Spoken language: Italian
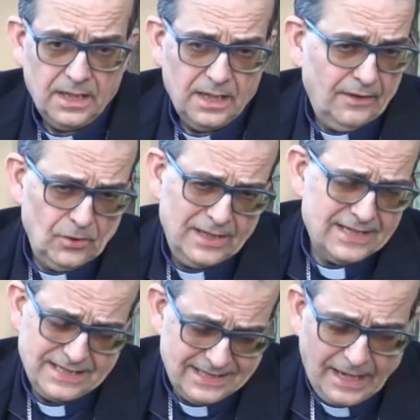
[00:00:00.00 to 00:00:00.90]
La
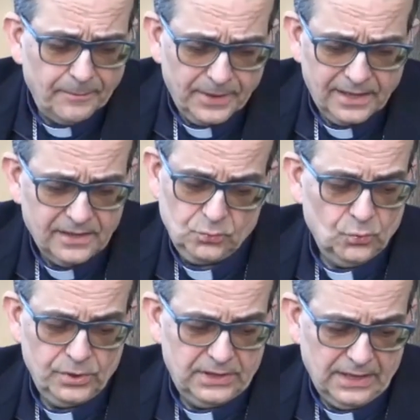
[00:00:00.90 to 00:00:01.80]
violenza è sempre
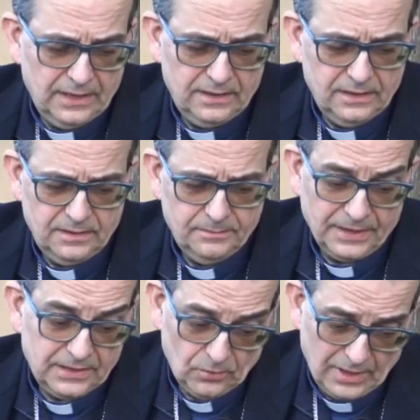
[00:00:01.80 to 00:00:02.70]
gratuita, eh, in
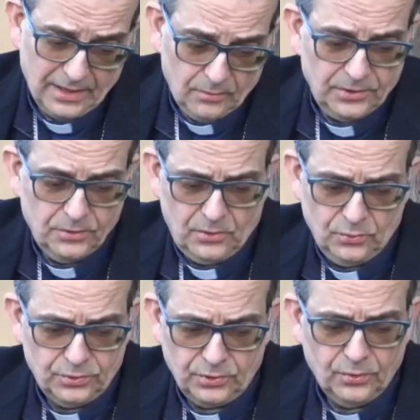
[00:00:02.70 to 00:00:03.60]
particolare quando è
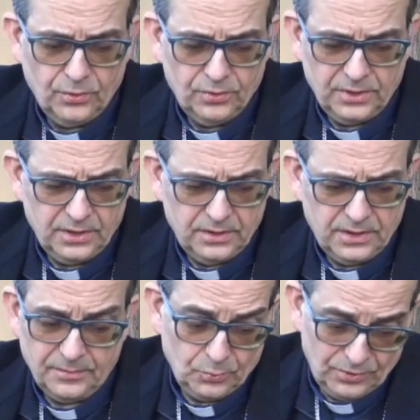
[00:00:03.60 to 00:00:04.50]
contro
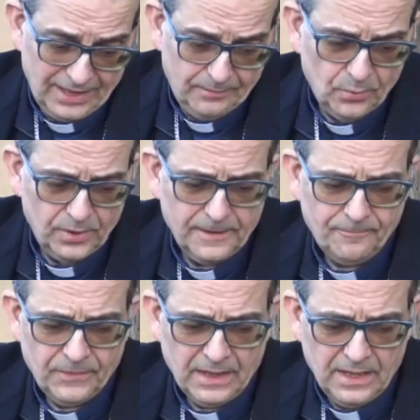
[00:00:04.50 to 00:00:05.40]
i più deboli,
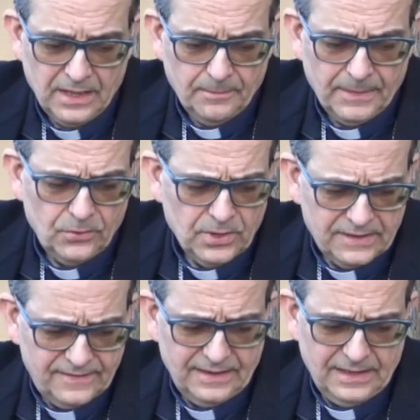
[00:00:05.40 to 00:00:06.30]
ma noi
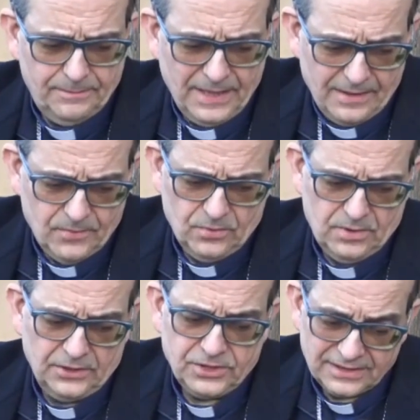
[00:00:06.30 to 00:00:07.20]
cristiani abbiamo
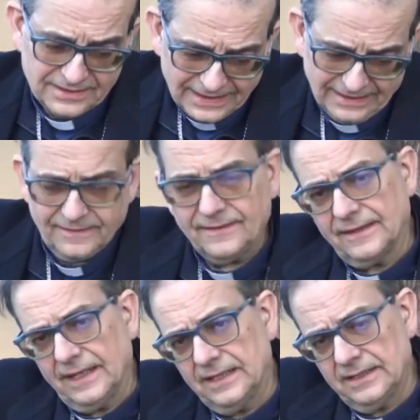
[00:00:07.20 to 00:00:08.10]
la
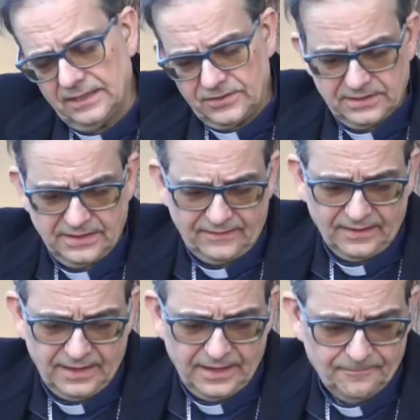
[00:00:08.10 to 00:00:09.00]
certezza, la certezza
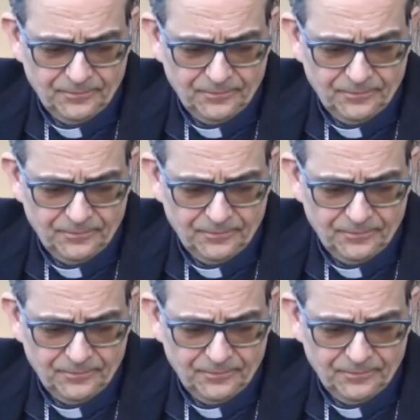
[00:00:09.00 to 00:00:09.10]
che